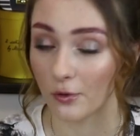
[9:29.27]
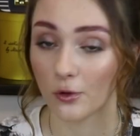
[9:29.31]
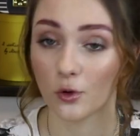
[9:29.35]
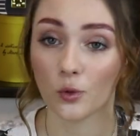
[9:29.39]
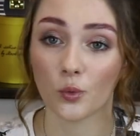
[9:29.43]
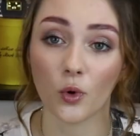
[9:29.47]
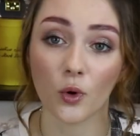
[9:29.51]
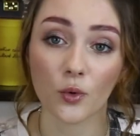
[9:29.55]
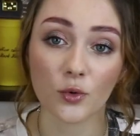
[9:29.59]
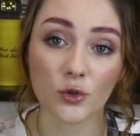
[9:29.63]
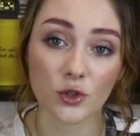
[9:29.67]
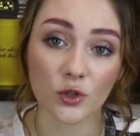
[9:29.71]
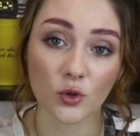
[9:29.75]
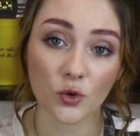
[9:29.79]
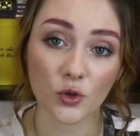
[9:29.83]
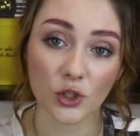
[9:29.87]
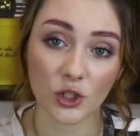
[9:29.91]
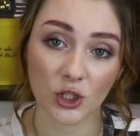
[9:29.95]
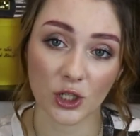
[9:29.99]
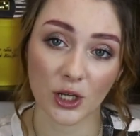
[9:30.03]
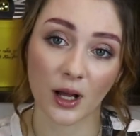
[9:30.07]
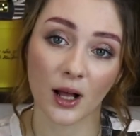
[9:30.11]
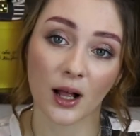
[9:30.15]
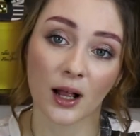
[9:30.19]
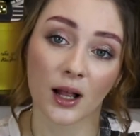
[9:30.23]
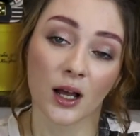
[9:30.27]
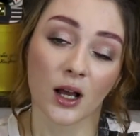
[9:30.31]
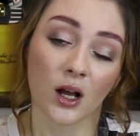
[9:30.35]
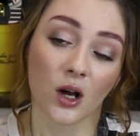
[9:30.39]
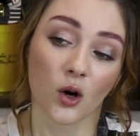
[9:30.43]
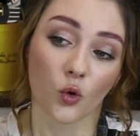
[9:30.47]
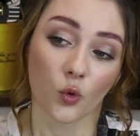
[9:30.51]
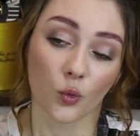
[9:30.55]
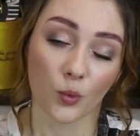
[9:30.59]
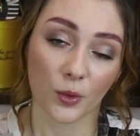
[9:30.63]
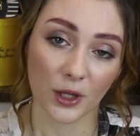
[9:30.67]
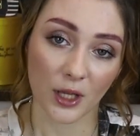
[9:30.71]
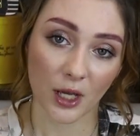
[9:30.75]
В любом случае,
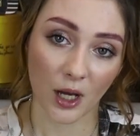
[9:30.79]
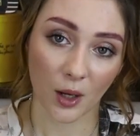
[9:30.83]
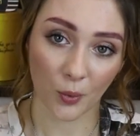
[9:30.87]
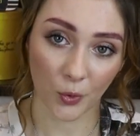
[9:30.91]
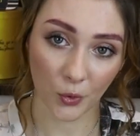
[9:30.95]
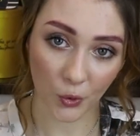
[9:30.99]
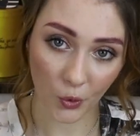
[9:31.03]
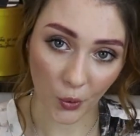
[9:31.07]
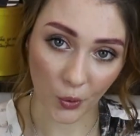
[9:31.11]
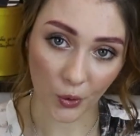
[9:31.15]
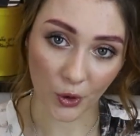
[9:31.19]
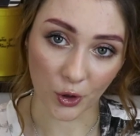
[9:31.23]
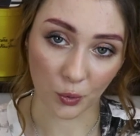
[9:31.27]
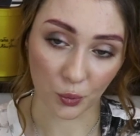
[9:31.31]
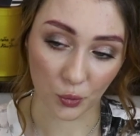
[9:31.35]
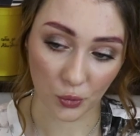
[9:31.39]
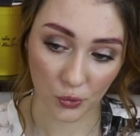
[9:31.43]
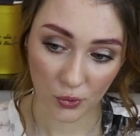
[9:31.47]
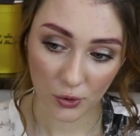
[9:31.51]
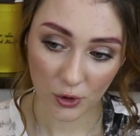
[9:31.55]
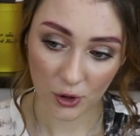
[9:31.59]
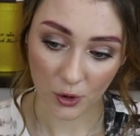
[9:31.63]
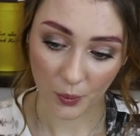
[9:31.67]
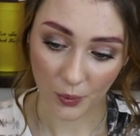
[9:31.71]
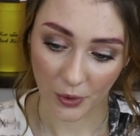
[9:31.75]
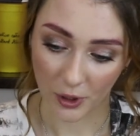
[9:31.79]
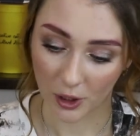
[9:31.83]
у меня много пудр,